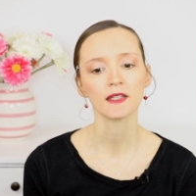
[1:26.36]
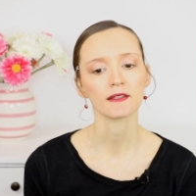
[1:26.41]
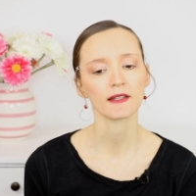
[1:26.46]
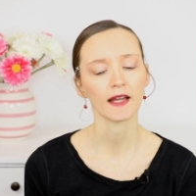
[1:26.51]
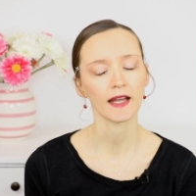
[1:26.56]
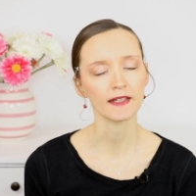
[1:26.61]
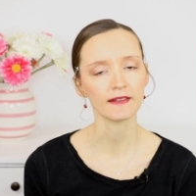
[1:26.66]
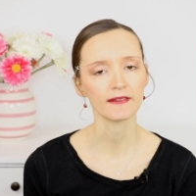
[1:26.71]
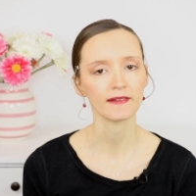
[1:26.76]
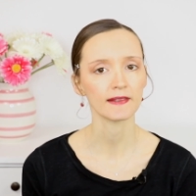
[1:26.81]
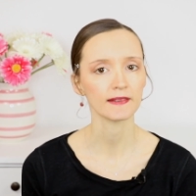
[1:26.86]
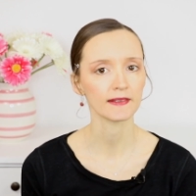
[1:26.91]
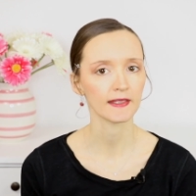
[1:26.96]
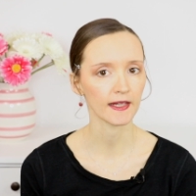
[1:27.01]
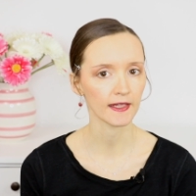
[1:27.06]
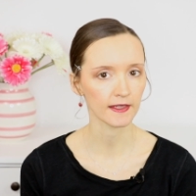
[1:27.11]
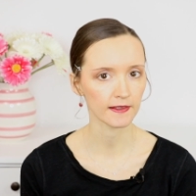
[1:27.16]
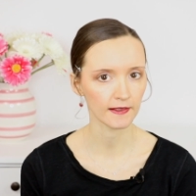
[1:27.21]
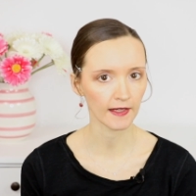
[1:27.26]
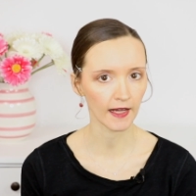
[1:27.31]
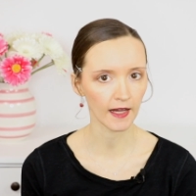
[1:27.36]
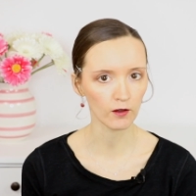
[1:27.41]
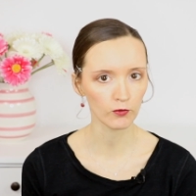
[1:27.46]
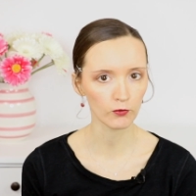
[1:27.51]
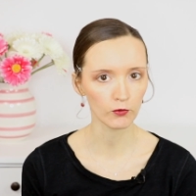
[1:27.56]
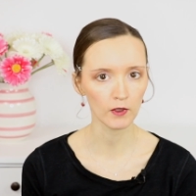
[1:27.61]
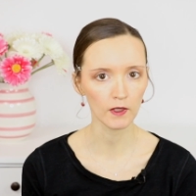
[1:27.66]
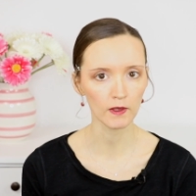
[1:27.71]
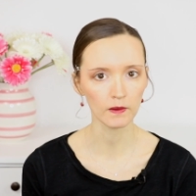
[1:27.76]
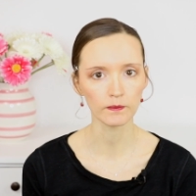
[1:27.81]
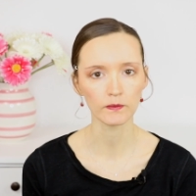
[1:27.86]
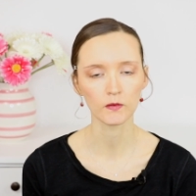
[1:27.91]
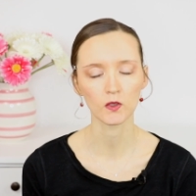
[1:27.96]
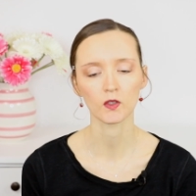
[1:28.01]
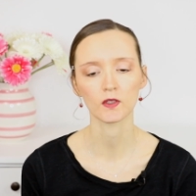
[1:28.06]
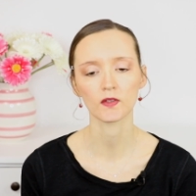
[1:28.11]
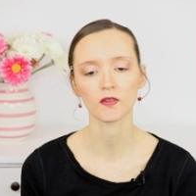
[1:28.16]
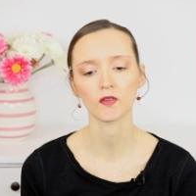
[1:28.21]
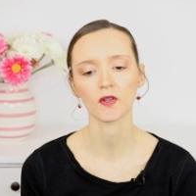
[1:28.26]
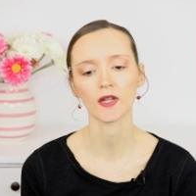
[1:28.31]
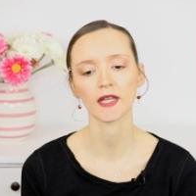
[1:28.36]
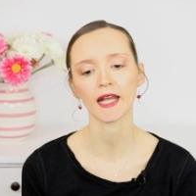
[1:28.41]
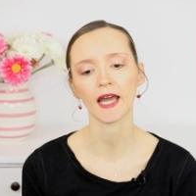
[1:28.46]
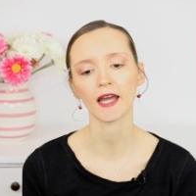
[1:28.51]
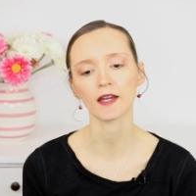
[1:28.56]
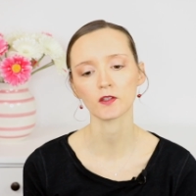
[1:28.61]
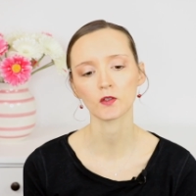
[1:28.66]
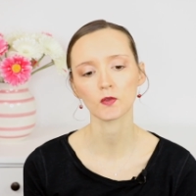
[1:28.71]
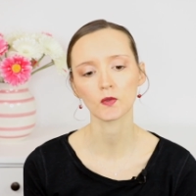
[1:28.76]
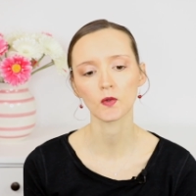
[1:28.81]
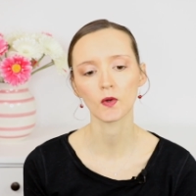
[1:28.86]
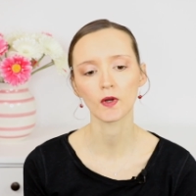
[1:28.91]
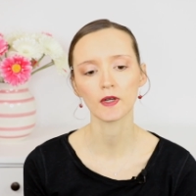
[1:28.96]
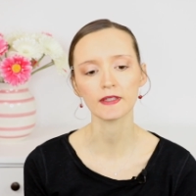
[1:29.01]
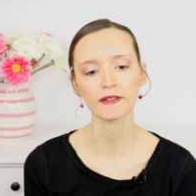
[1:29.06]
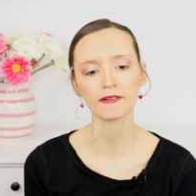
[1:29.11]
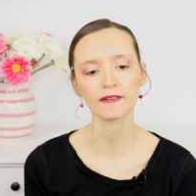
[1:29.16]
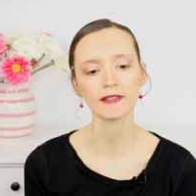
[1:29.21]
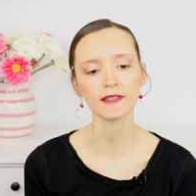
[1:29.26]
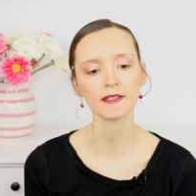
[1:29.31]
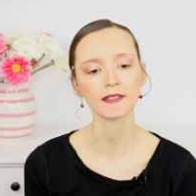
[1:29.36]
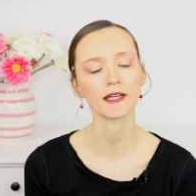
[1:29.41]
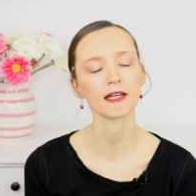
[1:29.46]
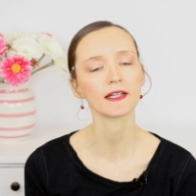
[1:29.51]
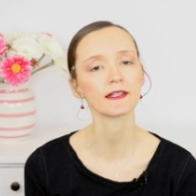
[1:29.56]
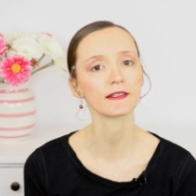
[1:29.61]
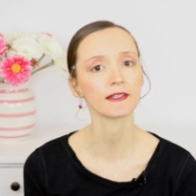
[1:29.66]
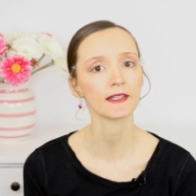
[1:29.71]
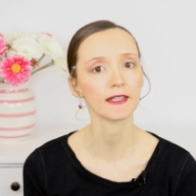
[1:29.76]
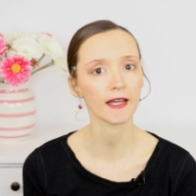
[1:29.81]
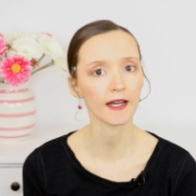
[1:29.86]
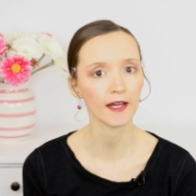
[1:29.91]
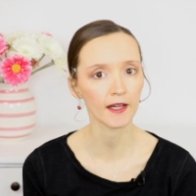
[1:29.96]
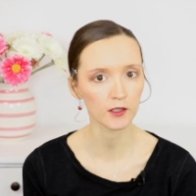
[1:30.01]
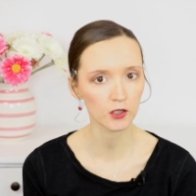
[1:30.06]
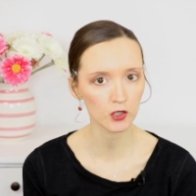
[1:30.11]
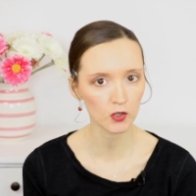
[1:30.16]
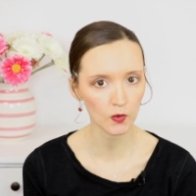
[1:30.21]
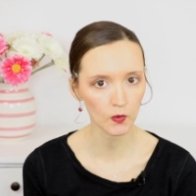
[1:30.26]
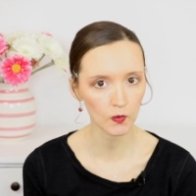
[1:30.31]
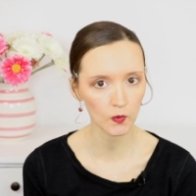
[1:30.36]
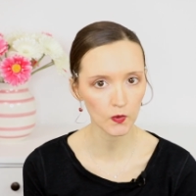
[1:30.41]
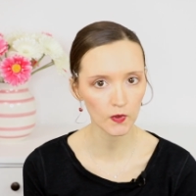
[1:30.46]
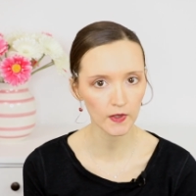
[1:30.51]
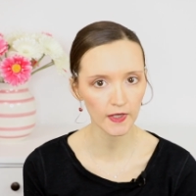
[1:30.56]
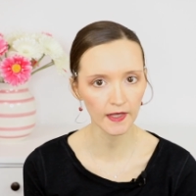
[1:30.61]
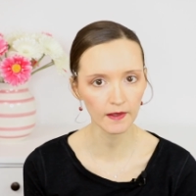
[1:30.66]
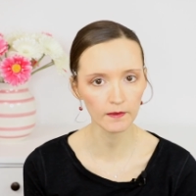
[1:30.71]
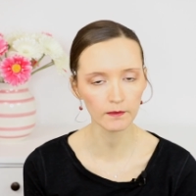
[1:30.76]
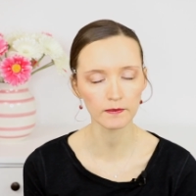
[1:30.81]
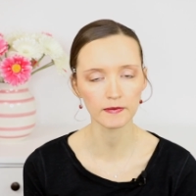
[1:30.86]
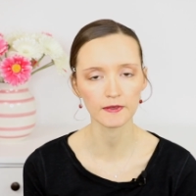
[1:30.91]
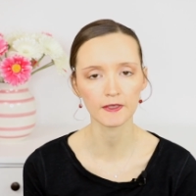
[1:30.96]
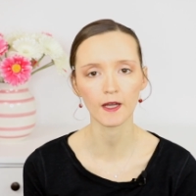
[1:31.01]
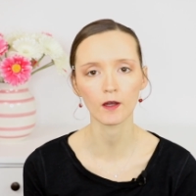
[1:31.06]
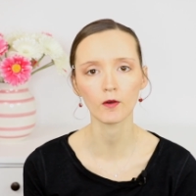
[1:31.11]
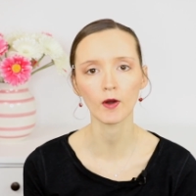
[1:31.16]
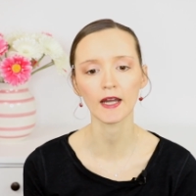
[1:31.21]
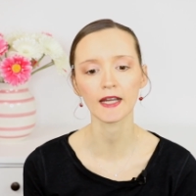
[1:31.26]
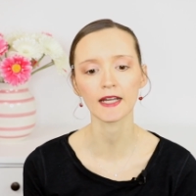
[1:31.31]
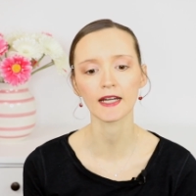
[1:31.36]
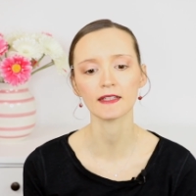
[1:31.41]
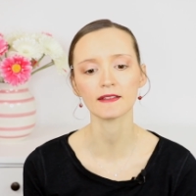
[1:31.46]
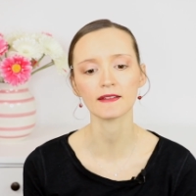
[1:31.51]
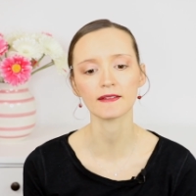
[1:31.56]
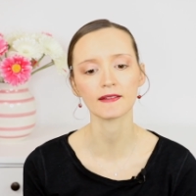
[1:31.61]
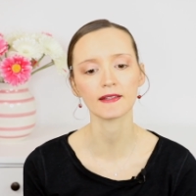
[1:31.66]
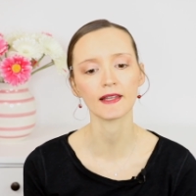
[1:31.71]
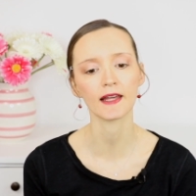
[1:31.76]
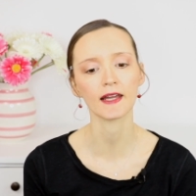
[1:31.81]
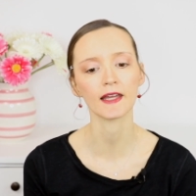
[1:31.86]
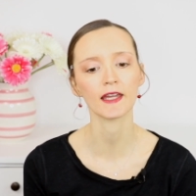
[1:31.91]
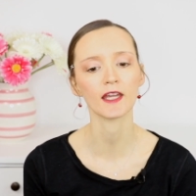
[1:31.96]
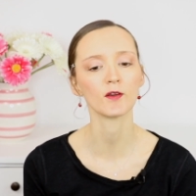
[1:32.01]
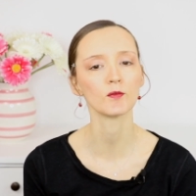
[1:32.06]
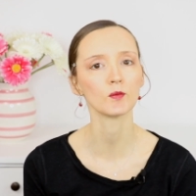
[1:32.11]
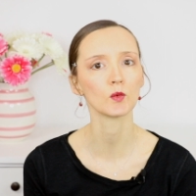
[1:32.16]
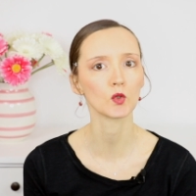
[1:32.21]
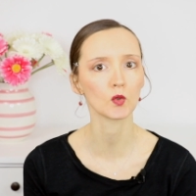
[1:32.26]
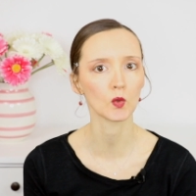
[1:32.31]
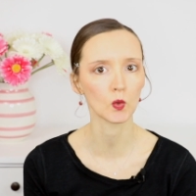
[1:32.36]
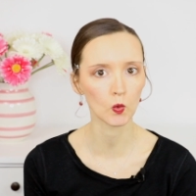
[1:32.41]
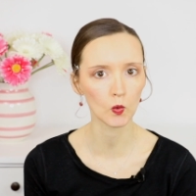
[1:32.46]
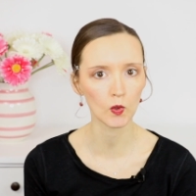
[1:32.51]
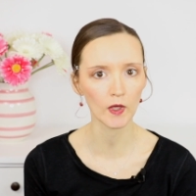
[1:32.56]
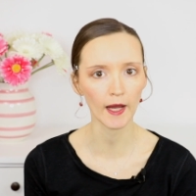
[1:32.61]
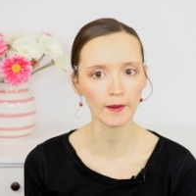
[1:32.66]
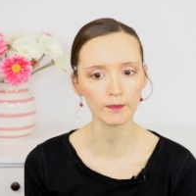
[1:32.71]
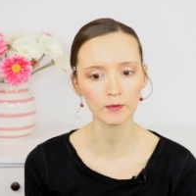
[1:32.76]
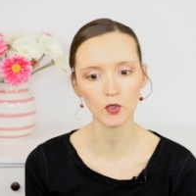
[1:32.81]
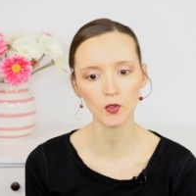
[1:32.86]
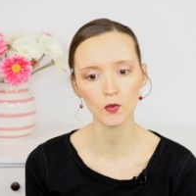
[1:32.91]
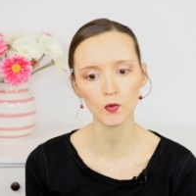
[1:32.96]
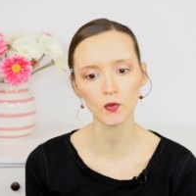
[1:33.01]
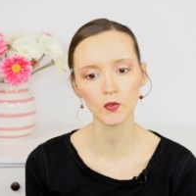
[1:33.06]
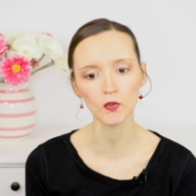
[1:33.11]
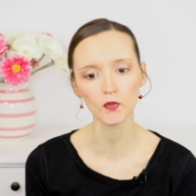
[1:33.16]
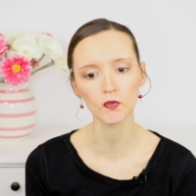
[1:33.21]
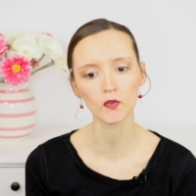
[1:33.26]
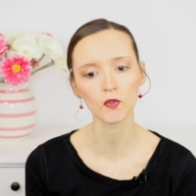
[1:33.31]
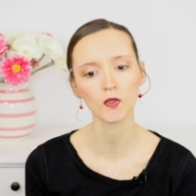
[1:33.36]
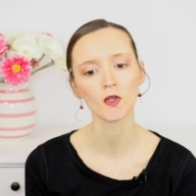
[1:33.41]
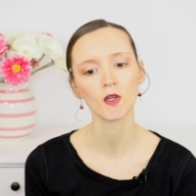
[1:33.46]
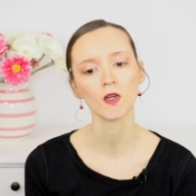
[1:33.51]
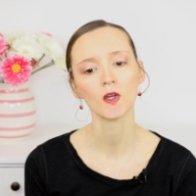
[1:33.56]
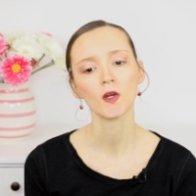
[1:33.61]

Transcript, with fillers: 13 Jahre davor, 1998, hat Gerhard Schröder Dauerkanzler Helmut Kohl abgelöst